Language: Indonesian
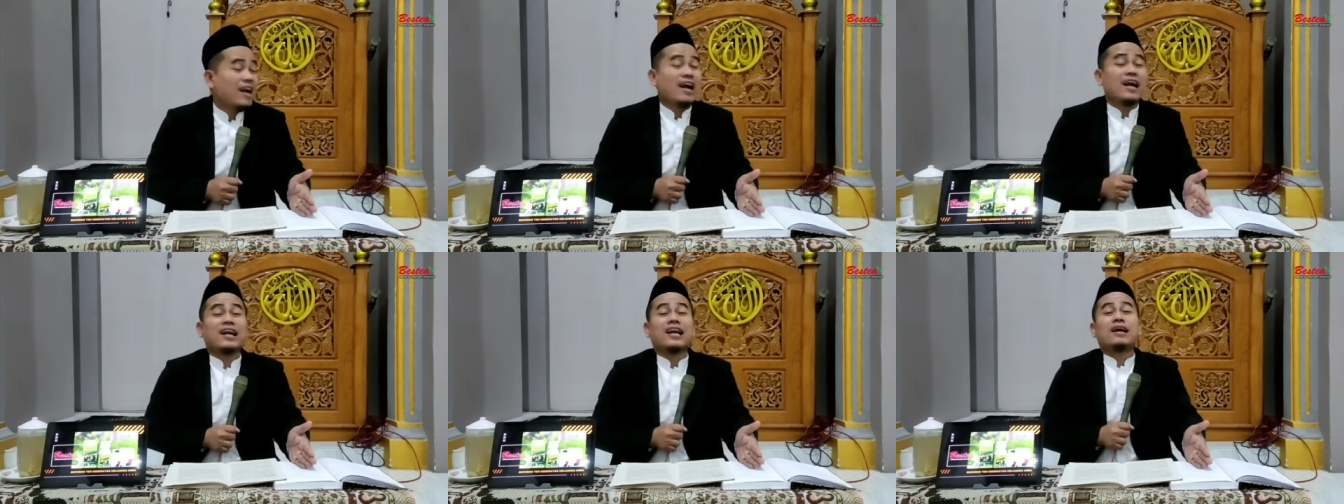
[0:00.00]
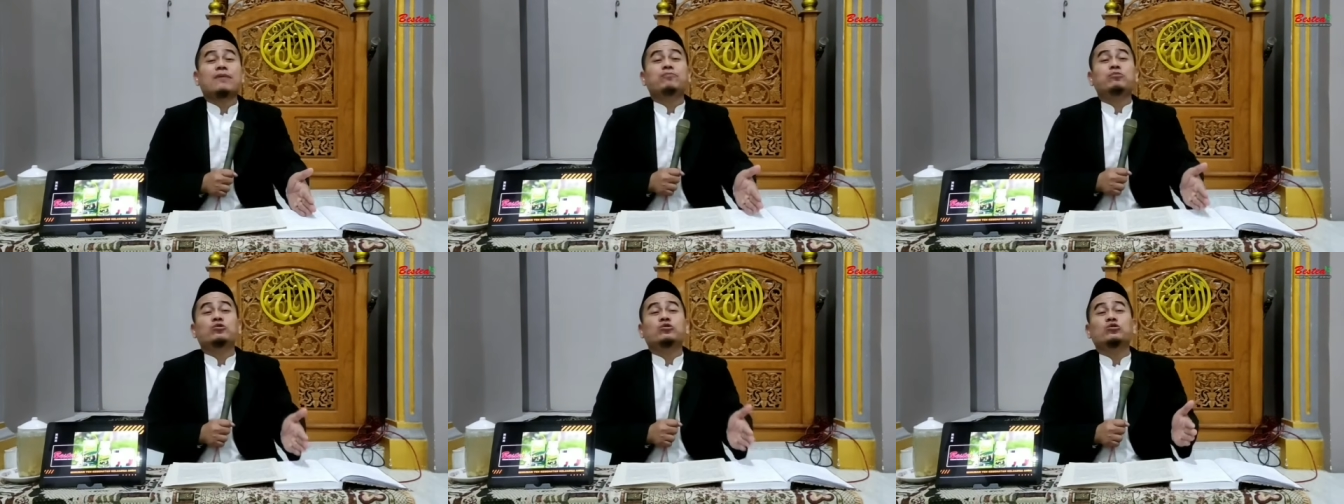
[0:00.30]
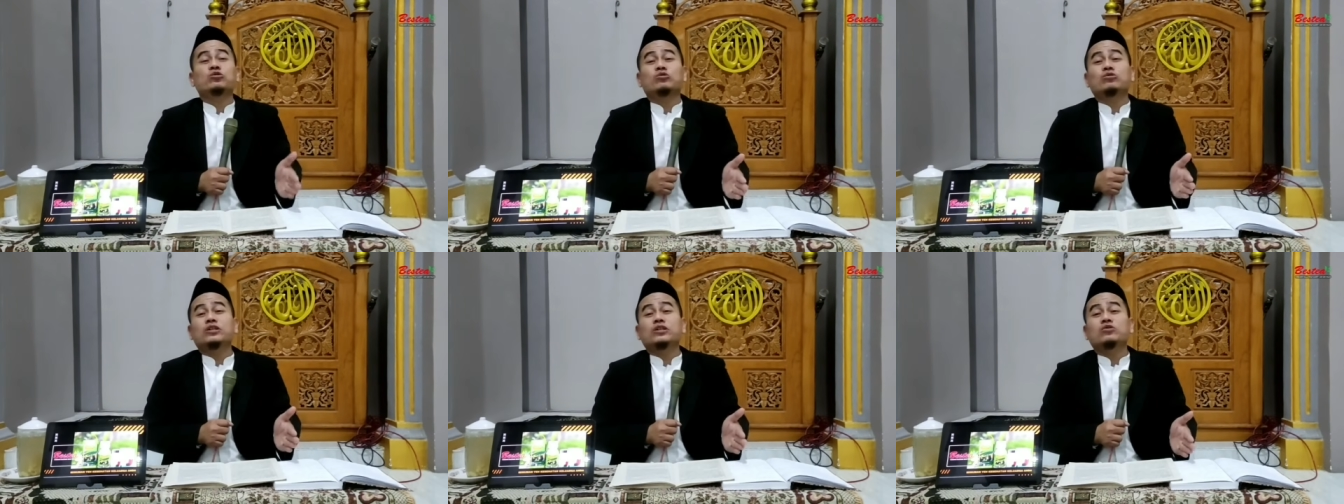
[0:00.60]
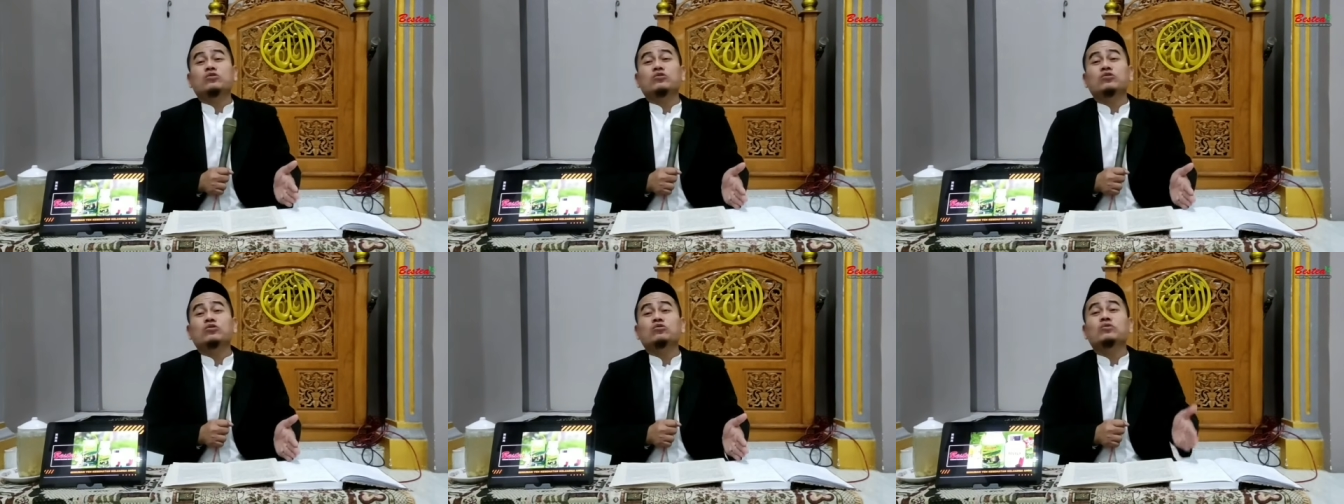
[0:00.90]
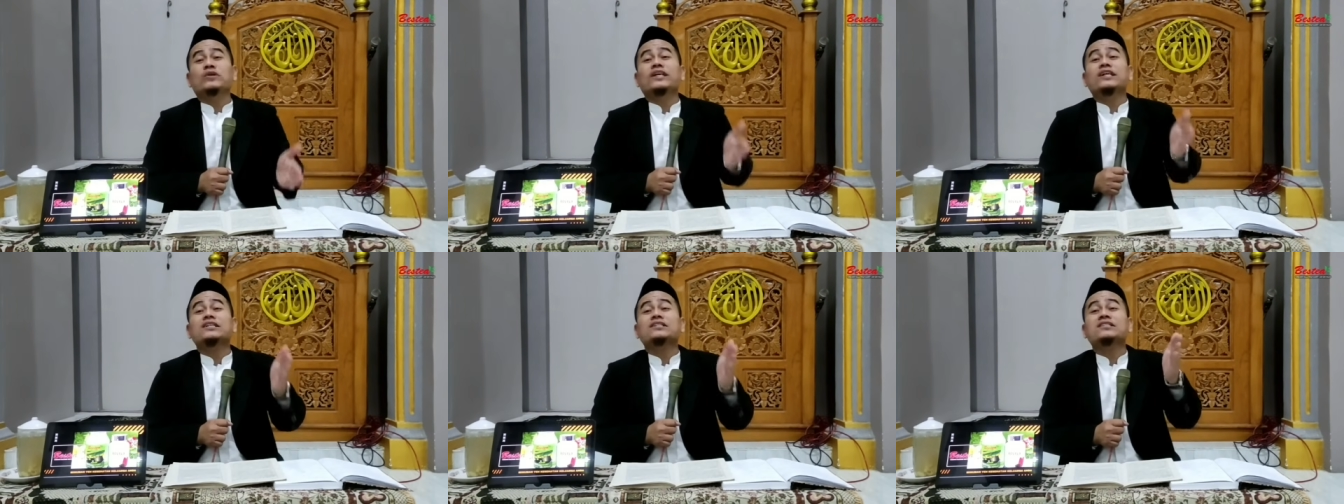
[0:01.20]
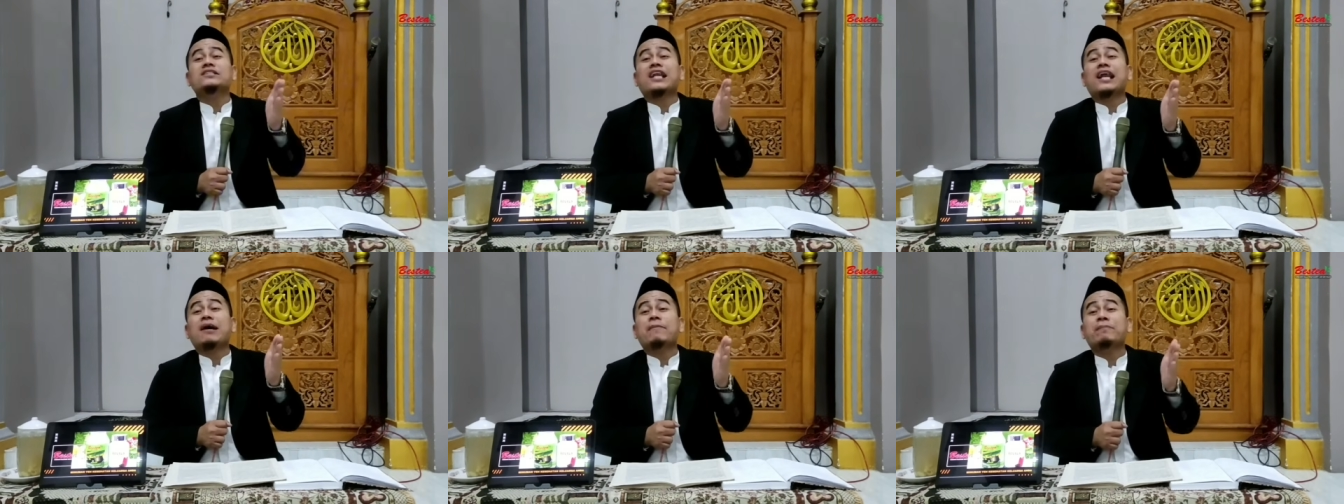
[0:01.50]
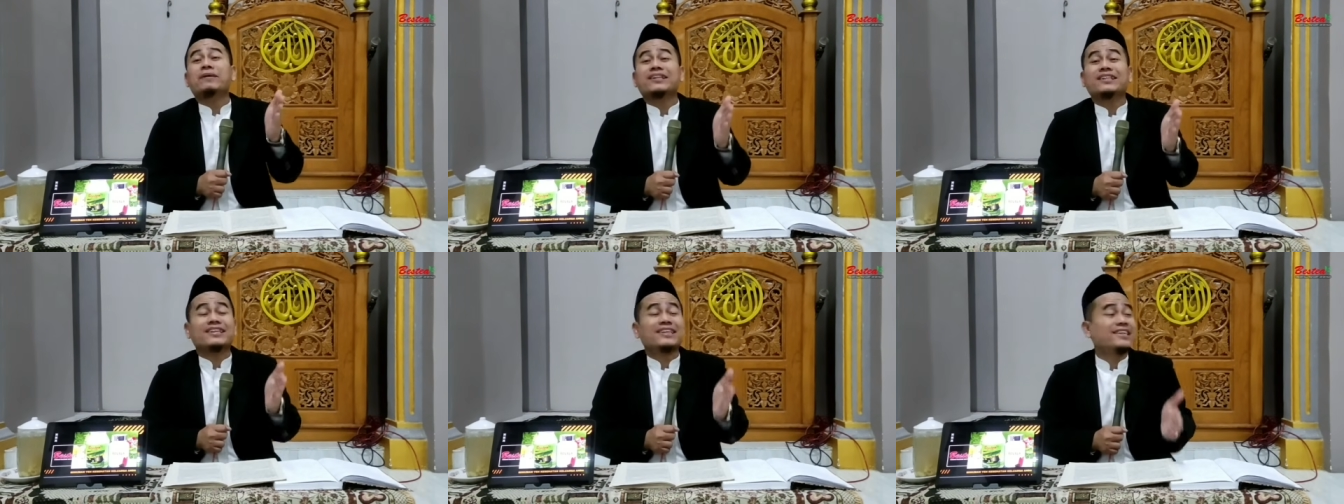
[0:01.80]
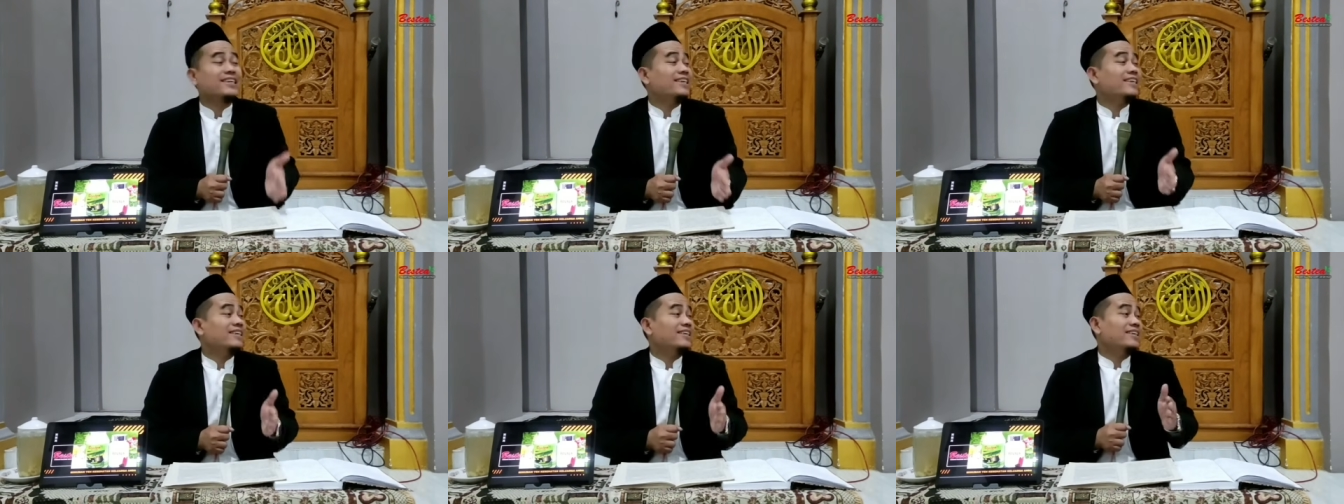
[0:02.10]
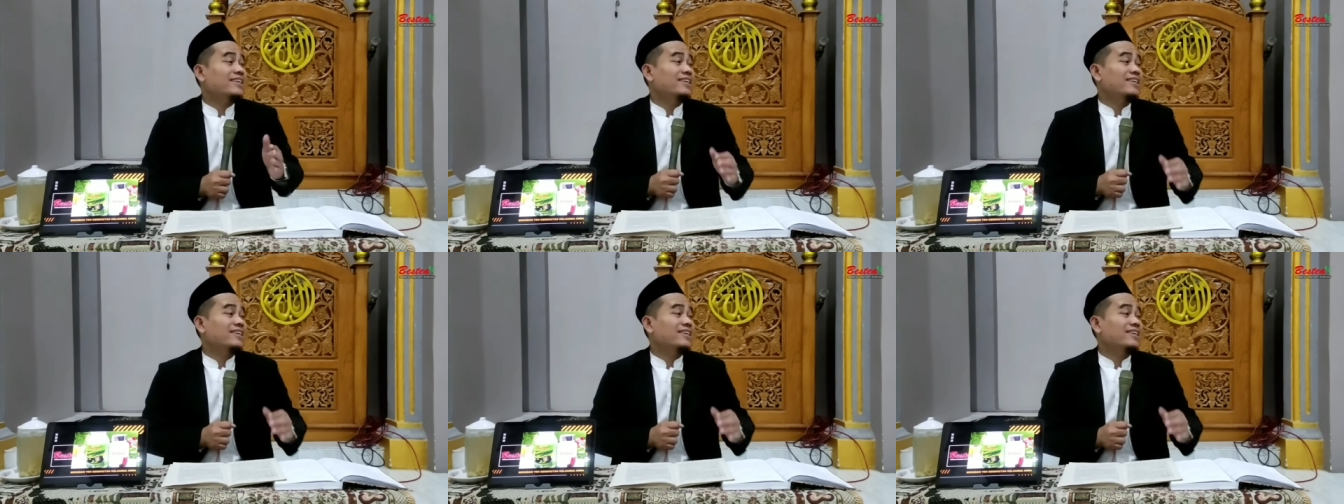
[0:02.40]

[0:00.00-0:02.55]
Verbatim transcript: anak putu niku luweh nyelamet ke